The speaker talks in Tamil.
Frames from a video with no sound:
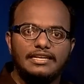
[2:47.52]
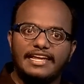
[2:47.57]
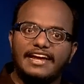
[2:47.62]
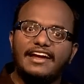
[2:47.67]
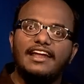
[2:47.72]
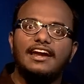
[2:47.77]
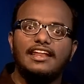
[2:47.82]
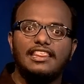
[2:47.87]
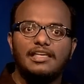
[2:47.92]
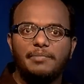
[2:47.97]

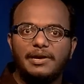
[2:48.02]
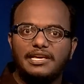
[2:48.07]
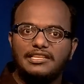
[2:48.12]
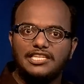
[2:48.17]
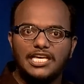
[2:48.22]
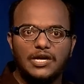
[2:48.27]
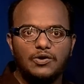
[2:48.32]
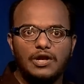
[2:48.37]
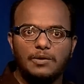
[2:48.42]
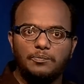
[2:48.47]
எங்களால் தான்ப்பா
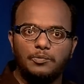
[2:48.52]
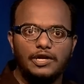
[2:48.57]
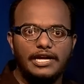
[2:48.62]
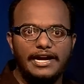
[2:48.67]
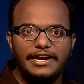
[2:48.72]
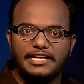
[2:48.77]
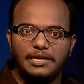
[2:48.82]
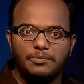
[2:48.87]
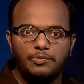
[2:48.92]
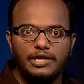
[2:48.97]
இந்தியாவில் போய்
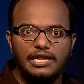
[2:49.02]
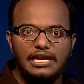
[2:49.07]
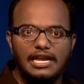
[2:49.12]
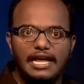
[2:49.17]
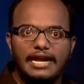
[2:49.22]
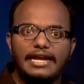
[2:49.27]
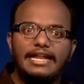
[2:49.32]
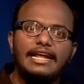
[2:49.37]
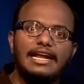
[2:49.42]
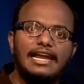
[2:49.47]
அடிக்க முடியல
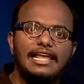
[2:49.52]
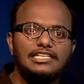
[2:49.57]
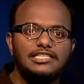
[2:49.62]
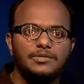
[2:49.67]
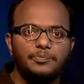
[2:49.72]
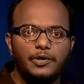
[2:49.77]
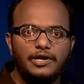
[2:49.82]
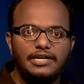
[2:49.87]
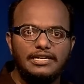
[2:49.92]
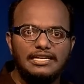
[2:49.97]

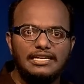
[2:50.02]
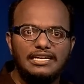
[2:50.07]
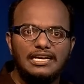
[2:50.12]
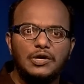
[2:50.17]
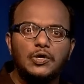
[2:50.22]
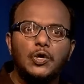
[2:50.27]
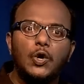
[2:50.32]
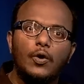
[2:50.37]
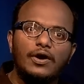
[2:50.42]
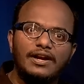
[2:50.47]
நீங்களாச்சும் போயிட்டு
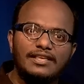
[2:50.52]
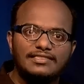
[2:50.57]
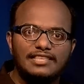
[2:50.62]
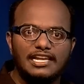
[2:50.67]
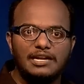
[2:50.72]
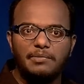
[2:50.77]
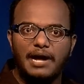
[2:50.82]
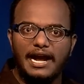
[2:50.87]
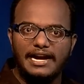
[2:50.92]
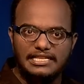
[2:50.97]

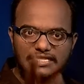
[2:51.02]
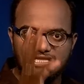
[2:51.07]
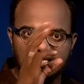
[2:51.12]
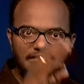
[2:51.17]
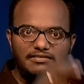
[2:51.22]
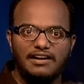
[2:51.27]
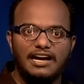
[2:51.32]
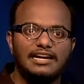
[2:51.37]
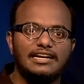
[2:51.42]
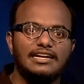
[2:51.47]
கோழைத்தனமாக
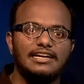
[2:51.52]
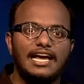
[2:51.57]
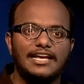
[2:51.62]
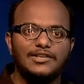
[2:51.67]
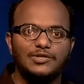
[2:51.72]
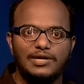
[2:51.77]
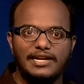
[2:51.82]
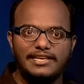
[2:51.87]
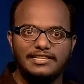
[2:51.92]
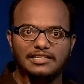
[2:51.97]
அடிச்சுட்டு வாங்க
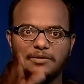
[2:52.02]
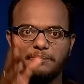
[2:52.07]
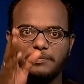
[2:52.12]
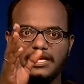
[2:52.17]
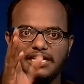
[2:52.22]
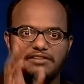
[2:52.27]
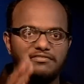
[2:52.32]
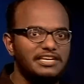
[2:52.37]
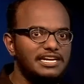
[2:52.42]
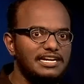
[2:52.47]
ஆக்சுவலாக இதுக்கு
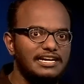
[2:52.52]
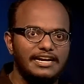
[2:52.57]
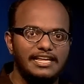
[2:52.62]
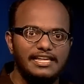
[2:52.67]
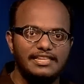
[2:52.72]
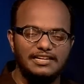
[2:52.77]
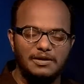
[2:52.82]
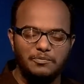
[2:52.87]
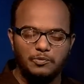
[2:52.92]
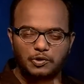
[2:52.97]
பேர் வீரம்
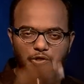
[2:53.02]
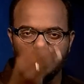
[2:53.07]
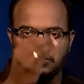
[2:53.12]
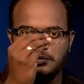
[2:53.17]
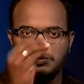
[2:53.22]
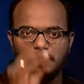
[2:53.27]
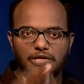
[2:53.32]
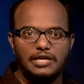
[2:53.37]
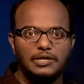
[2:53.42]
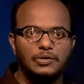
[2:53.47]
கிடையாதுங்க
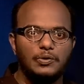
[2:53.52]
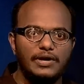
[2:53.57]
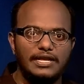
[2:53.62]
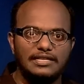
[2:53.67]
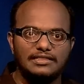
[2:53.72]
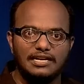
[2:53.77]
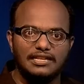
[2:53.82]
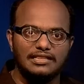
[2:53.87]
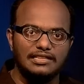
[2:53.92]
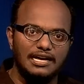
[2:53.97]
முற்று முழுதாக
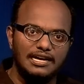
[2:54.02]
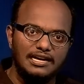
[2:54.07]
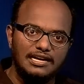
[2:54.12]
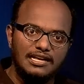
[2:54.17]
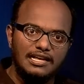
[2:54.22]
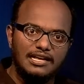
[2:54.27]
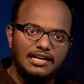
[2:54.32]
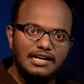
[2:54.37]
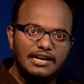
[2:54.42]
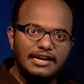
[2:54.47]
கோழைத்தனம் தான்
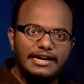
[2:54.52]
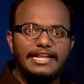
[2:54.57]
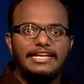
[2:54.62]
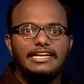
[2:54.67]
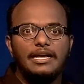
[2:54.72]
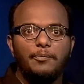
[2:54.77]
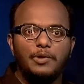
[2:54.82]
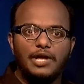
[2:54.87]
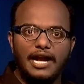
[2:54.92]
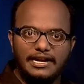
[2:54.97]

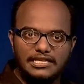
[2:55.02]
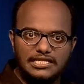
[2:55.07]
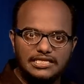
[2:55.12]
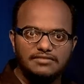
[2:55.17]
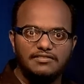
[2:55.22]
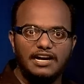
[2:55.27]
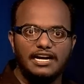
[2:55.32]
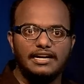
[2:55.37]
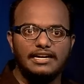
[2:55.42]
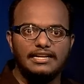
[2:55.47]
நீங்கள் போய்
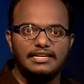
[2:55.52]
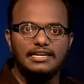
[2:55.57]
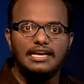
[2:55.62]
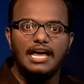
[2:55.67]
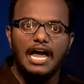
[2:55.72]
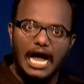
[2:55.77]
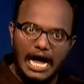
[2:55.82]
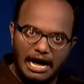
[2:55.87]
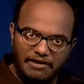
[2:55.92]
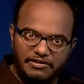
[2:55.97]
அடிச்சுட்டு வாங்கன்னு
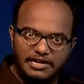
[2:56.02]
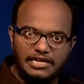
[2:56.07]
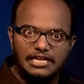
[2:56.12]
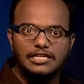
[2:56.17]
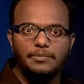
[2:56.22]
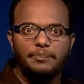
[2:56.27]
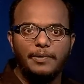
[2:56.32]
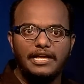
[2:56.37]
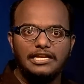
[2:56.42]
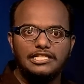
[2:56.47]

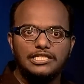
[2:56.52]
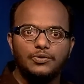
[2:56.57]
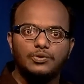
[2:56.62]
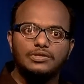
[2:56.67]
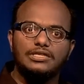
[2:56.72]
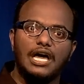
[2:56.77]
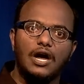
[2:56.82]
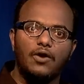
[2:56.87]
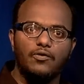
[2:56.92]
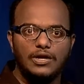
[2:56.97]
அவங்களுக்கு பயிற்சி
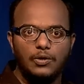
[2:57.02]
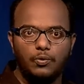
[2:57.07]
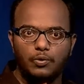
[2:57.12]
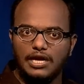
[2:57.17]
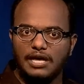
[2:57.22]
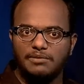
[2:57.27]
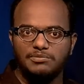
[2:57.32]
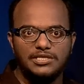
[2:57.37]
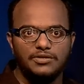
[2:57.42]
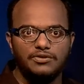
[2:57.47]
கொடுத்து அவங்கள
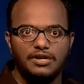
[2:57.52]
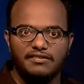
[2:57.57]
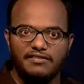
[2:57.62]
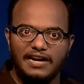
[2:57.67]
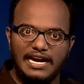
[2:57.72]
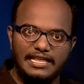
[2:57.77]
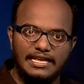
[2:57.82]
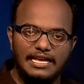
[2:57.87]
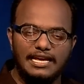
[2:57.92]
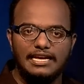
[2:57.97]
உள்ள அமுச்சு விடுற
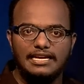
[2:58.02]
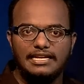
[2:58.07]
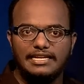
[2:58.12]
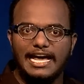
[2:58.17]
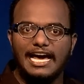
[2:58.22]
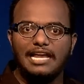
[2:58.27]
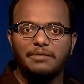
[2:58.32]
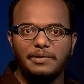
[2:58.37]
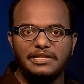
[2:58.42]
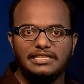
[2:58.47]
வேலையை
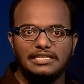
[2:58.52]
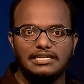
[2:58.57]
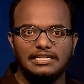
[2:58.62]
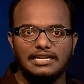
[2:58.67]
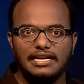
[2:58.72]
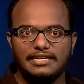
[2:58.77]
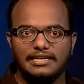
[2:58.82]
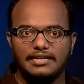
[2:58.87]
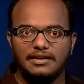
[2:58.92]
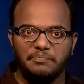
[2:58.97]
யார் பார்த்துட்டு
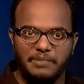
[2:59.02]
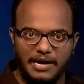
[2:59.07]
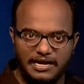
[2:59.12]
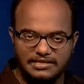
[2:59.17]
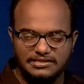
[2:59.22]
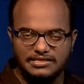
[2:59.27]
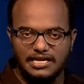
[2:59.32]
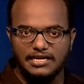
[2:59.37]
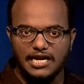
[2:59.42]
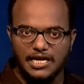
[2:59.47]
இருக்காங்க
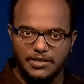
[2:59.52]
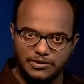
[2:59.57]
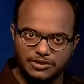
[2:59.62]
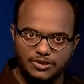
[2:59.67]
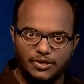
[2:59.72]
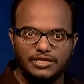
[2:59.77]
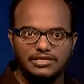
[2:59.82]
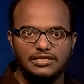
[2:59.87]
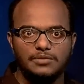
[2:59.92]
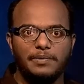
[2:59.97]
பாகிஸ்தான் ராணுவம்
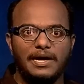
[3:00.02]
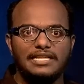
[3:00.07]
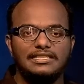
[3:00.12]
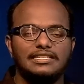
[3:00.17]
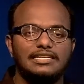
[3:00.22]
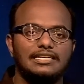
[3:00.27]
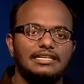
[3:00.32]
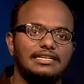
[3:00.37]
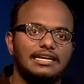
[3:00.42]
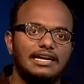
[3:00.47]
தொடர்ந்து
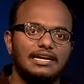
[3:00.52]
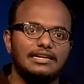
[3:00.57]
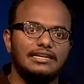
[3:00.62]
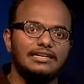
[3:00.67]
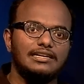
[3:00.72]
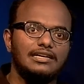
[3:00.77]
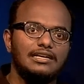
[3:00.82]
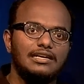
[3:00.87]
பார்த்துக்கிட்டு இருக்காங்க